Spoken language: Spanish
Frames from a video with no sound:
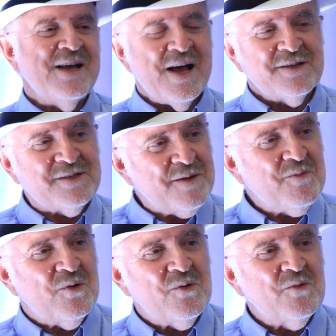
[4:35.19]

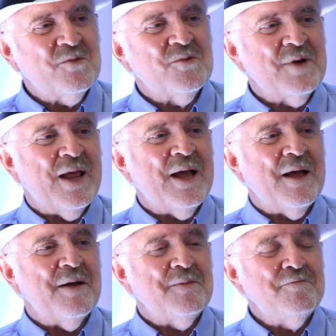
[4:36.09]
hacemos
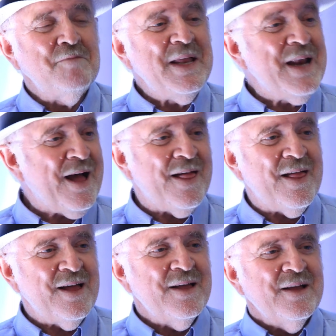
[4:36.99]
una
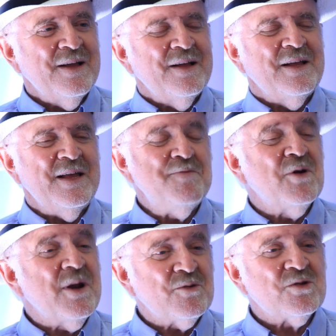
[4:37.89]
mirada y
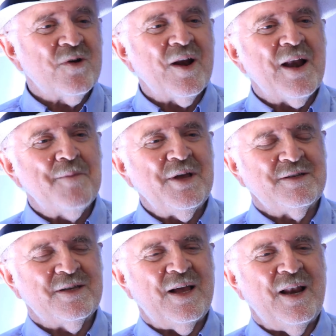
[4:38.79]
ponemos sobre la
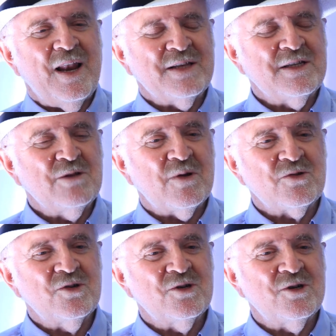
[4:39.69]
mesa la
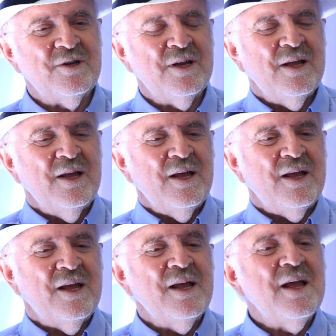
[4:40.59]
situación
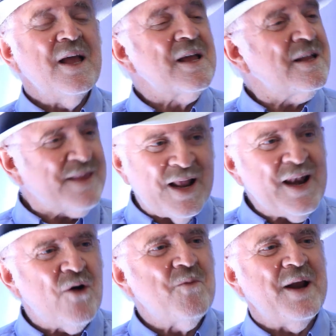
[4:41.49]
eh, en que
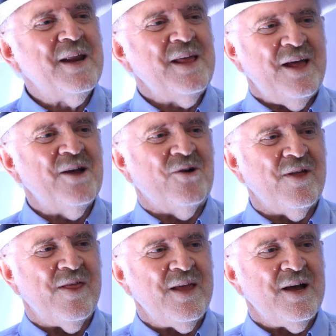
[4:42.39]
están las humanidades
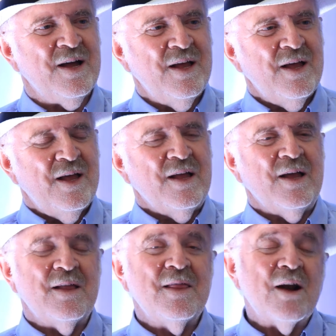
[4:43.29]
hoy día,
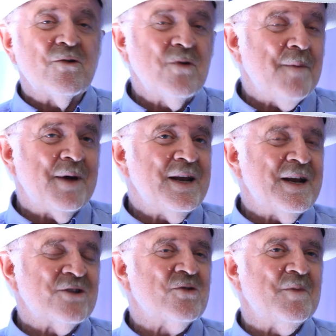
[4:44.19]
eh, de alguna
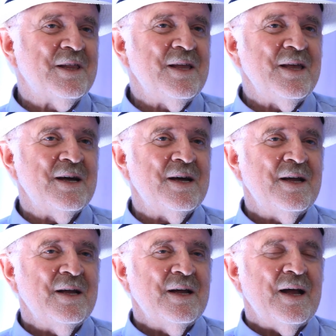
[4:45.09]
manera
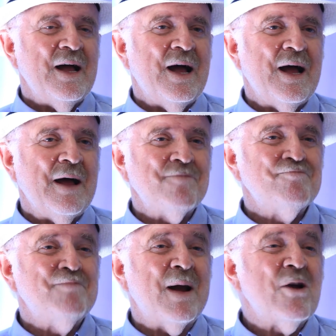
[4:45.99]
sometidas a
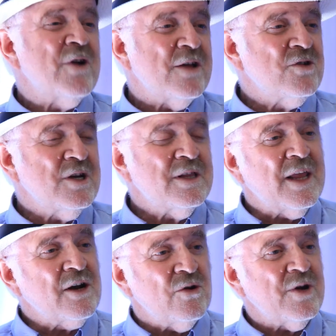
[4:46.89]
valoraciones
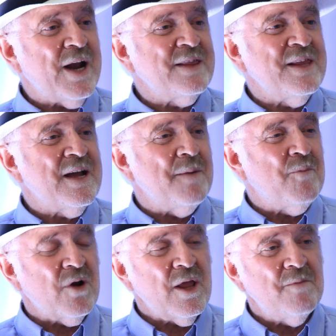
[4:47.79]
tecnocráticas,
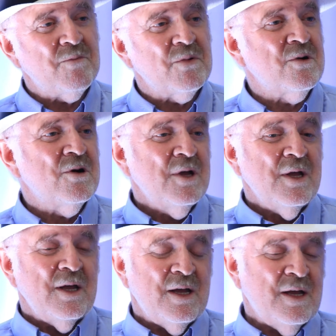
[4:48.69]
por ejemplo,
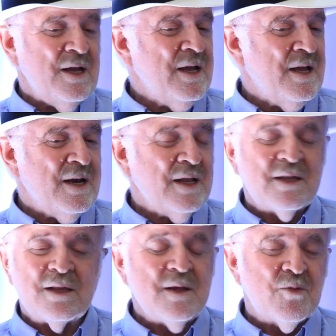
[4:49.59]
eh, en
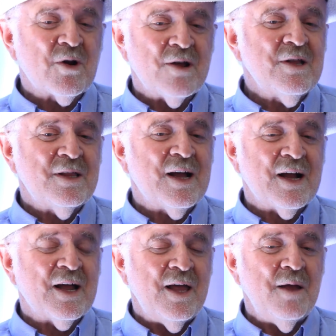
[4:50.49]
este tipo de
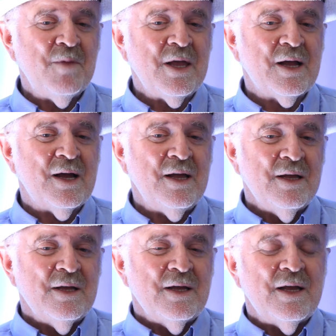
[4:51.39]
revistas académicas
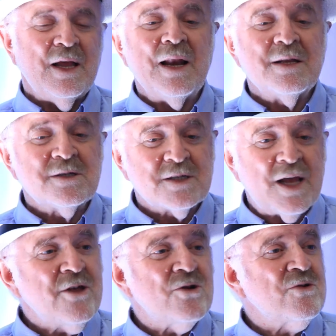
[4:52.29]
el
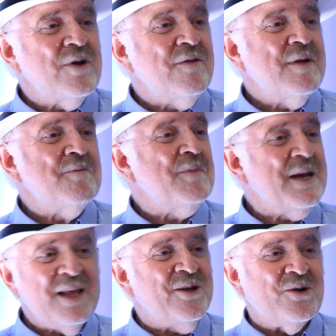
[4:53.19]
ensayo no es
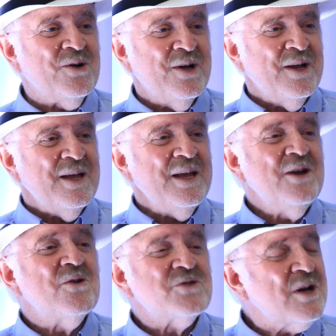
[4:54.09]
bienvenido
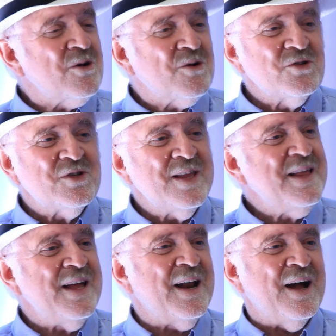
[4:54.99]
y no se lo
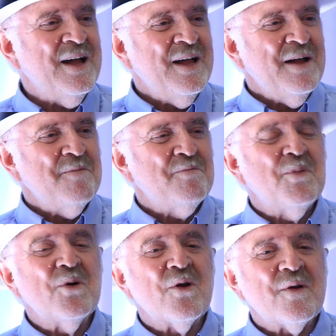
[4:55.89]
considera
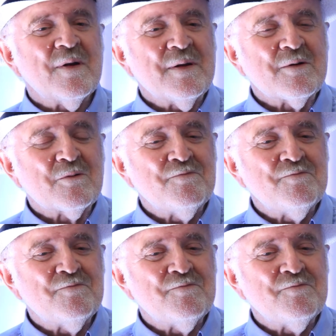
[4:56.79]
por